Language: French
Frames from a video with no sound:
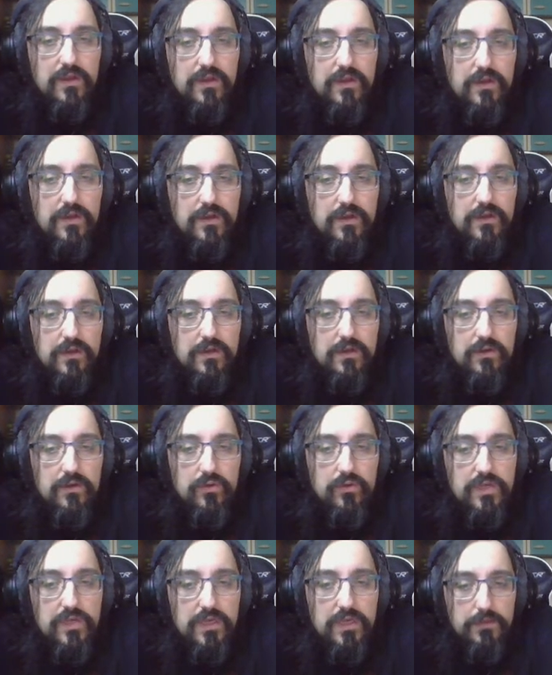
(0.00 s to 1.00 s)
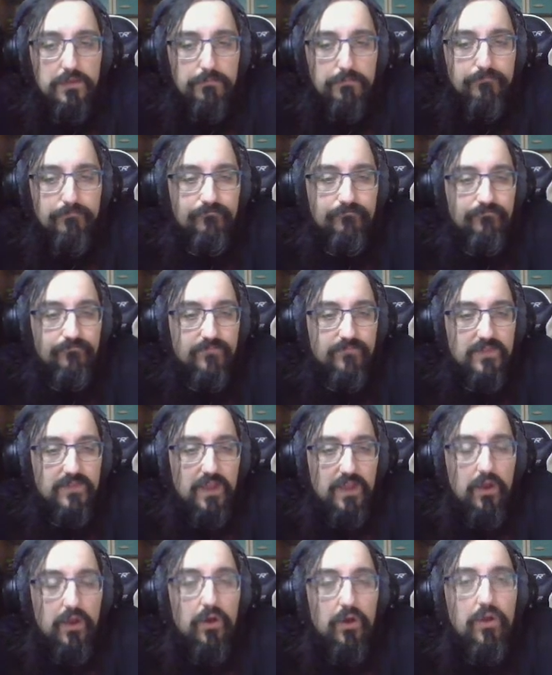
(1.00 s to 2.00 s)
ok.
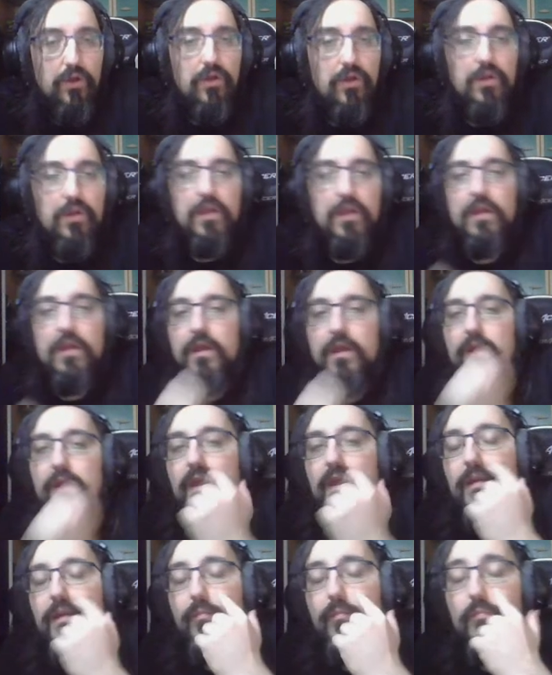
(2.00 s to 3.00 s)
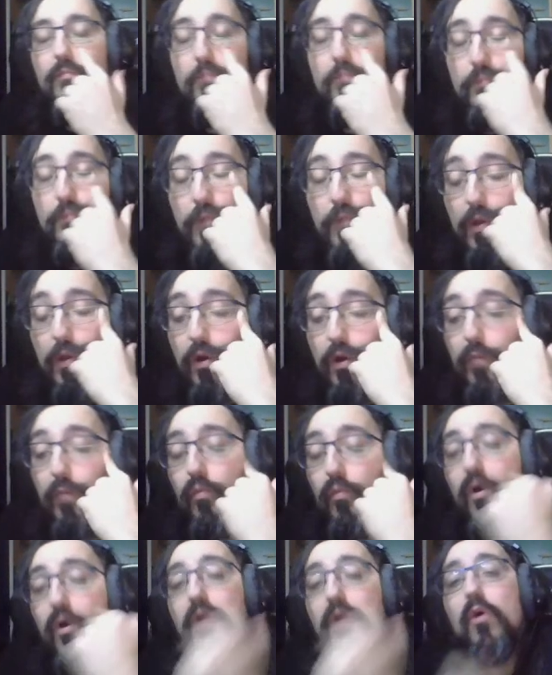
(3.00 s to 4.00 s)
Alors, alors,
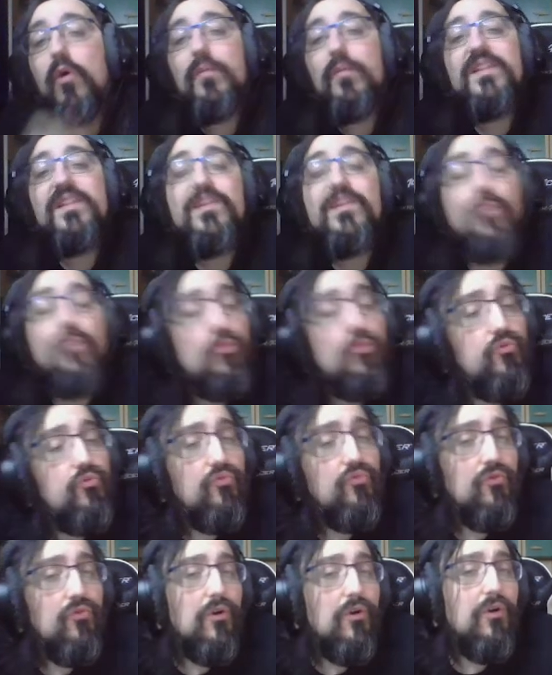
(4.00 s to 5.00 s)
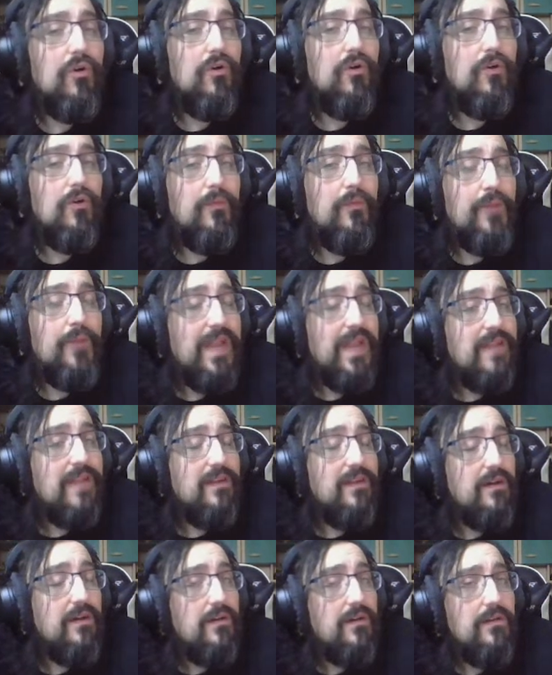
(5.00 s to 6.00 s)
moi, on m'a dit beaucoup, euh,
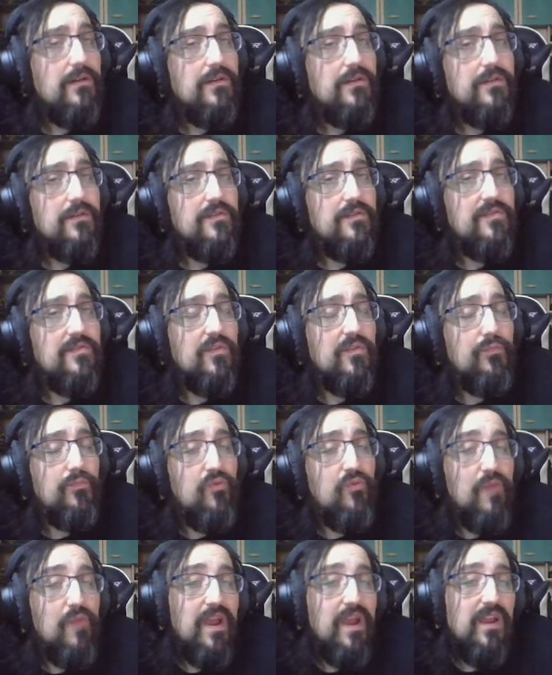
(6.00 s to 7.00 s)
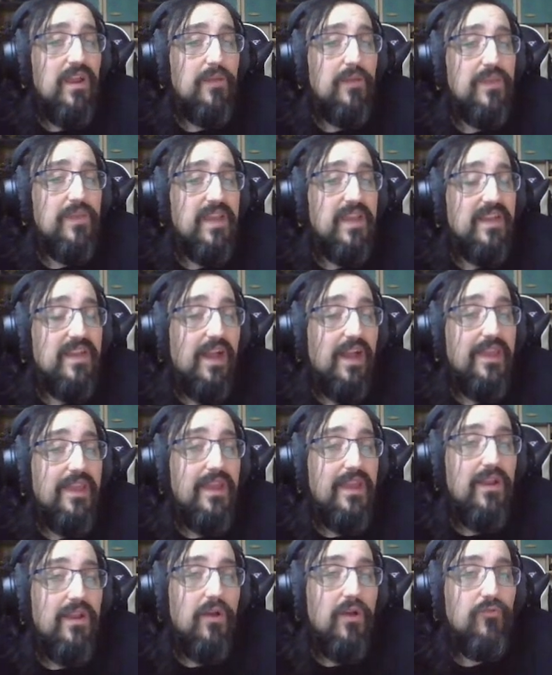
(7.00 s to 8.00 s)
Paladin, c'est une poubelle, mais il y a
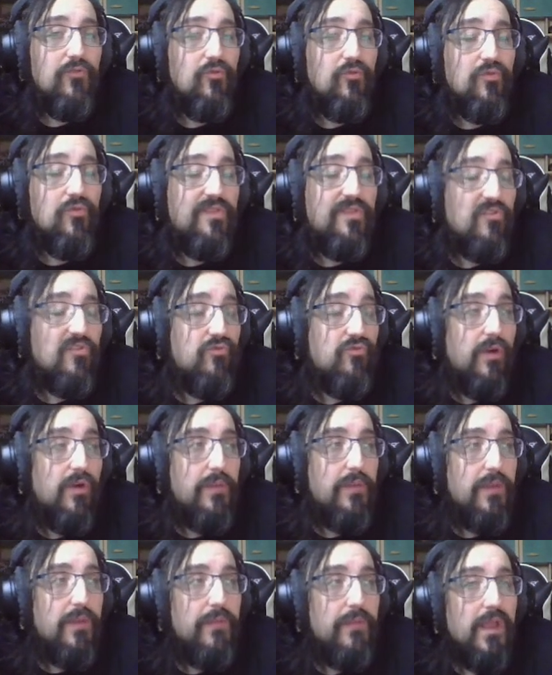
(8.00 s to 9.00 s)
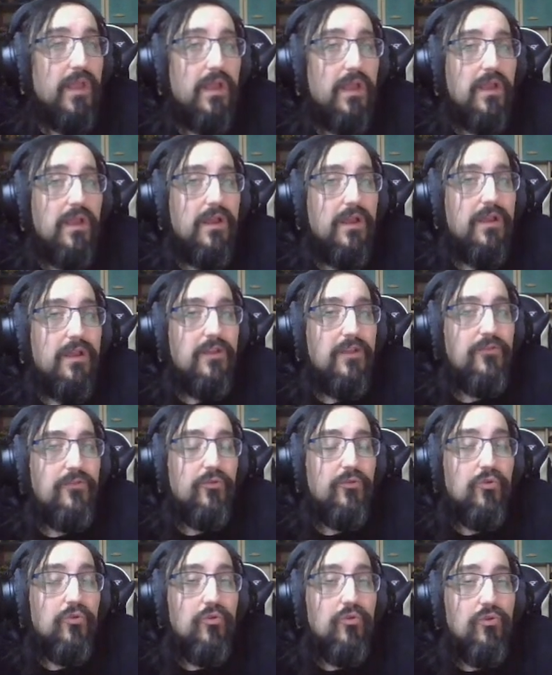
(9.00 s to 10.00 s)
Cariel, euh, du coup, c'est jouable. Oui. Du
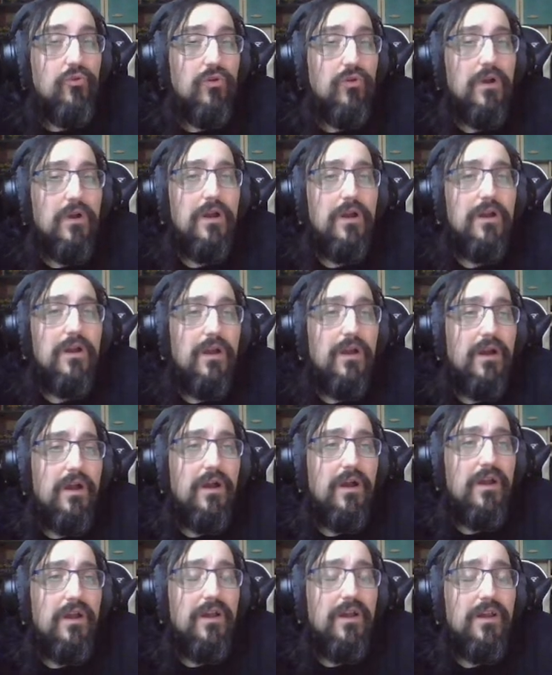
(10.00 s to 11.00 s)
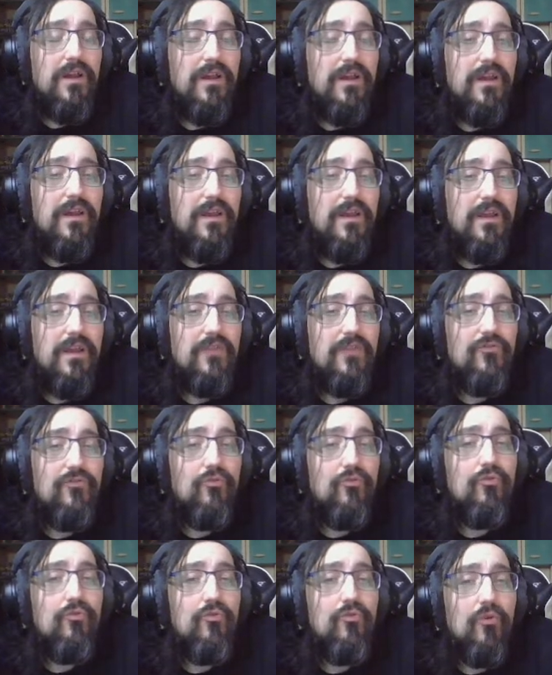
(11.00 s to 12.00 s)
coup, euh, du
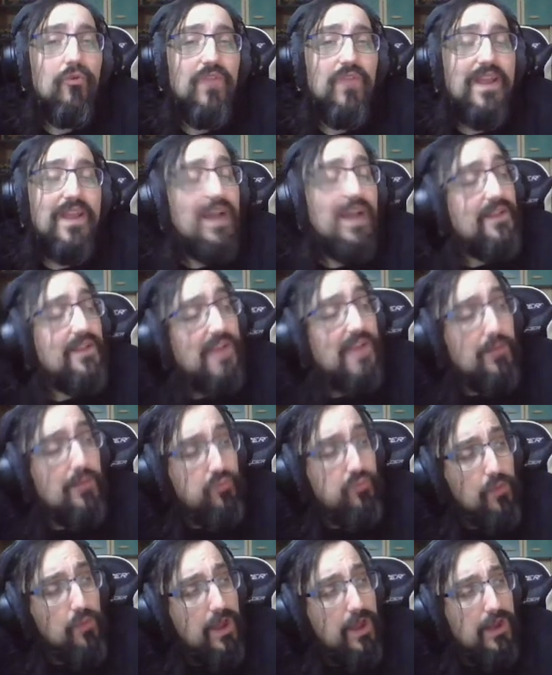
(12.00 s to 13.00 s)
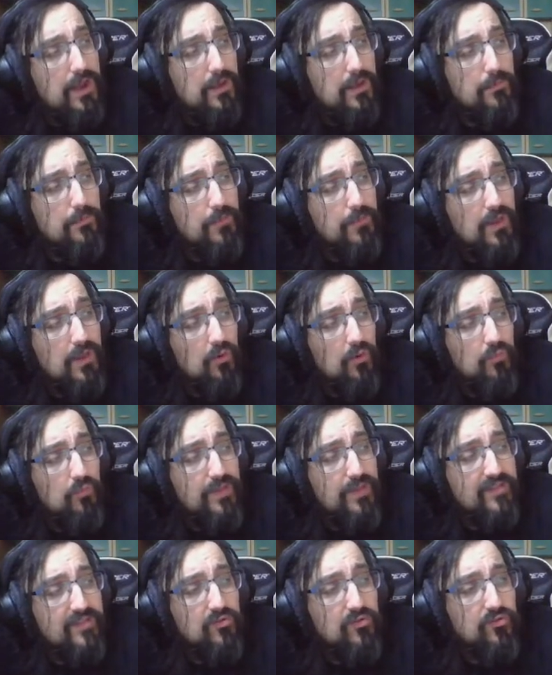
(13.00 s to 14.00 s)
coup, on a gardé la poubelle, mais on
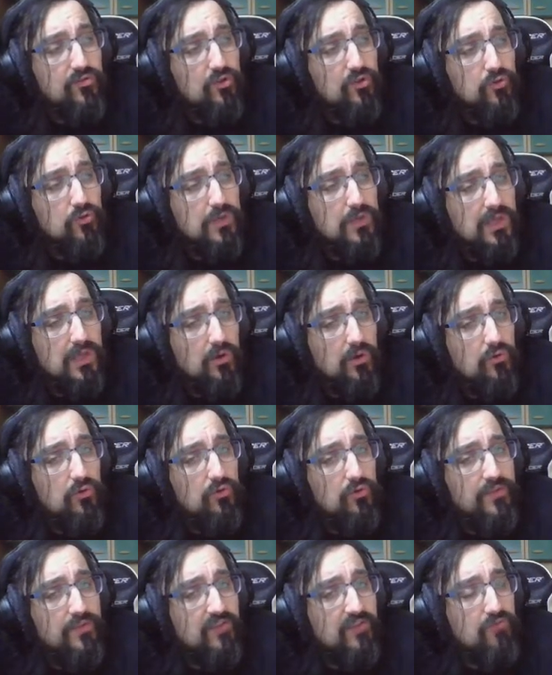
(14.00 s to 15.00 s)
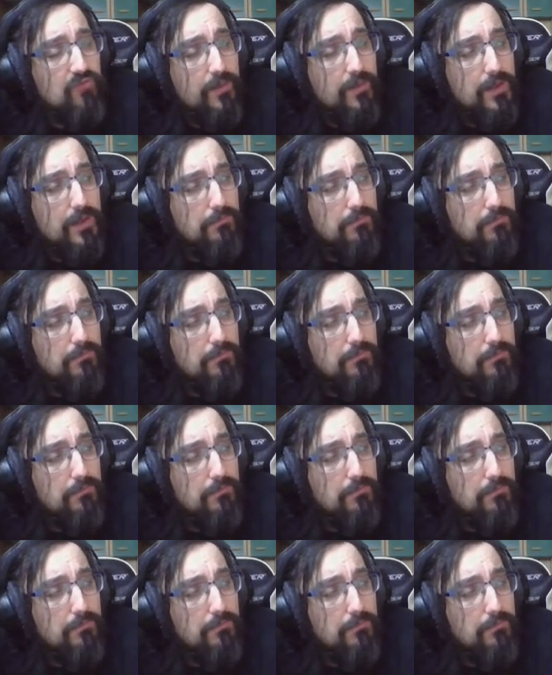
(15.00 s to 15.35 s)
baisse le seul truc qui rend le deck jouable